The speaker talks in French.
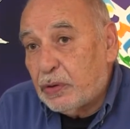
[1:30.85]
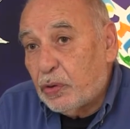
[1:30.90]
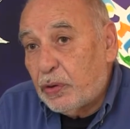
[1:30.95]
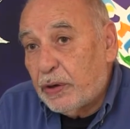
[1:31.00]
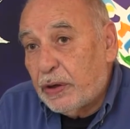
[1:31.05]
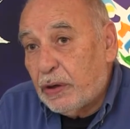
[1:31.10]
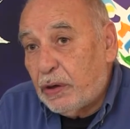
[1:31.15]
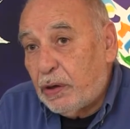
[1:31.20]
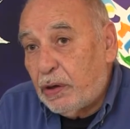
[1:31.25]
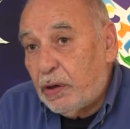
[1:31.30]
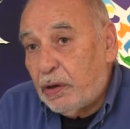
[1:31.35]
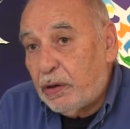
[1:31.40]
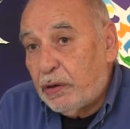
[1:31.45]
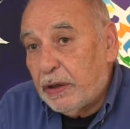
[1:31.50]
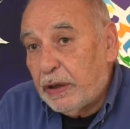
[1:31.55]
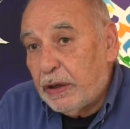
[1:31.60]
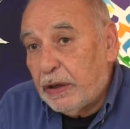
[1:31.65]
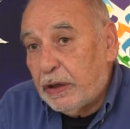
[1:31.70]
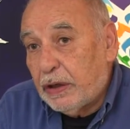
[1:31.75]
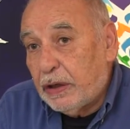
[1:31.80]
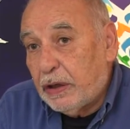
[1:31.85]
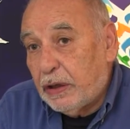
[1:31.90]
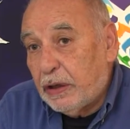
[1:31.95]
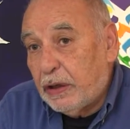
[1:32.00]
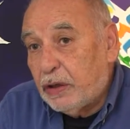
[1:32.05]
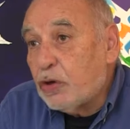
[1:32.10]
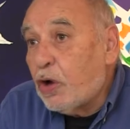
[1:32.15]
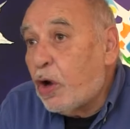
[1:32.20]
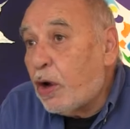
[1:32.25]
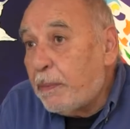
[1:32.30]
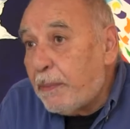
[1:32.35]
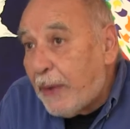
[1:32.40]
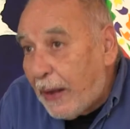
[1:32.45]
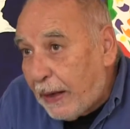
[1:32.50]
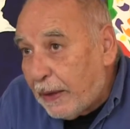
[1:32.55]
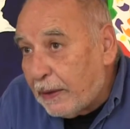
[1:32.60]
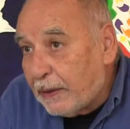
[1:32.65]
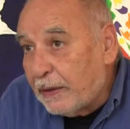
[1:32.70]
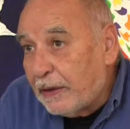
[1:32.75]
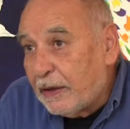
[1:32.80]
tolérant et,
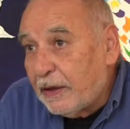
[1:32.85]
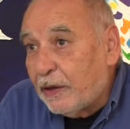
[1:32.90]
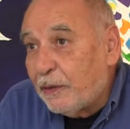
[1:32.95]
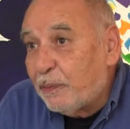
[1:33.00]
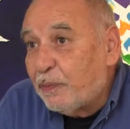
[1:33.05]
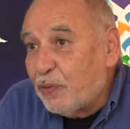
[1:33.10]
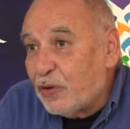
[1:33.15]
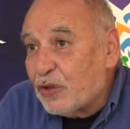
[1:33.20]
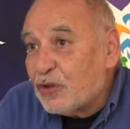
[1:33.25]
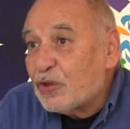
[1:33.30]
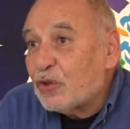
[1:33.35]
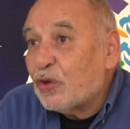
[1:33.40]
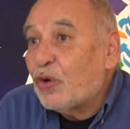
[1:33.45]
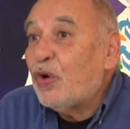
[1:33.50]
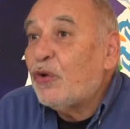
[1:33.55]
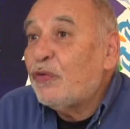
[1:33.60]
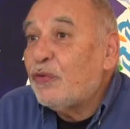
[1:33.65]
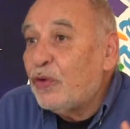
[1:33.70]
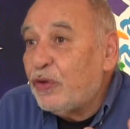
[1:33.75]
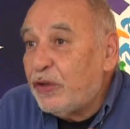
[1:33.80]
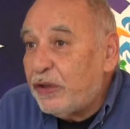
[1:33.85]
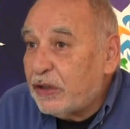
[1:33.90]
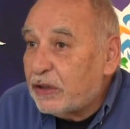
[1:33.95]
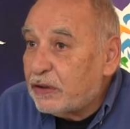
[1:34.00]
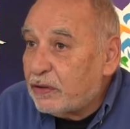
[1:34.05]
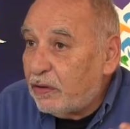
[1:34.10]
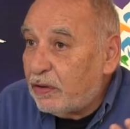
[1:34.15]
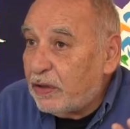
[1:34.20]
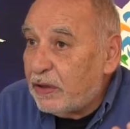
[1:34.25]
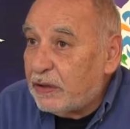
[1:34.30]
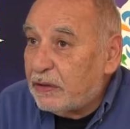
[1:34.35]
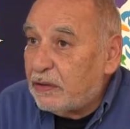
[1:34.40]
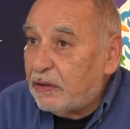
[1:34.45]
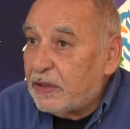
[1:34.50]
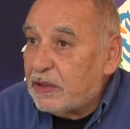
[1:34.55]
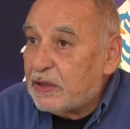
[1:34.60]
normal puisse revenir dans les,